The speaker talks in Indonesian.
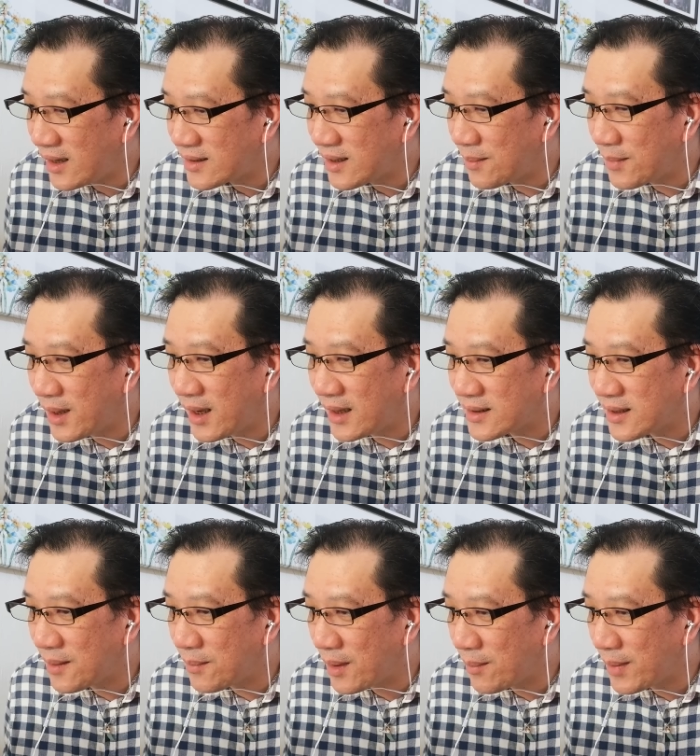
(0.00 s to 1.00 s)
sama
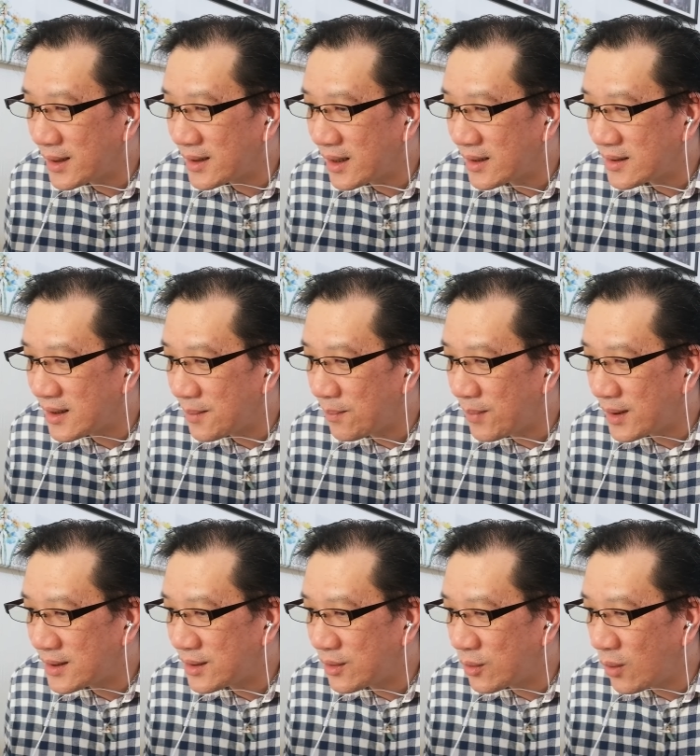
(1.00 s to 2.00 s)
sama BTC
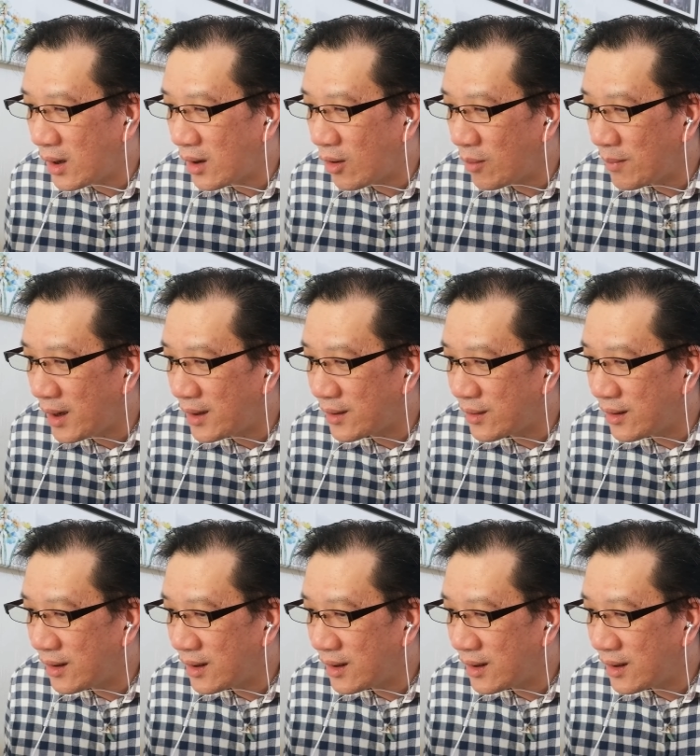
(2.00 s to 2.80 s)
plus 2,2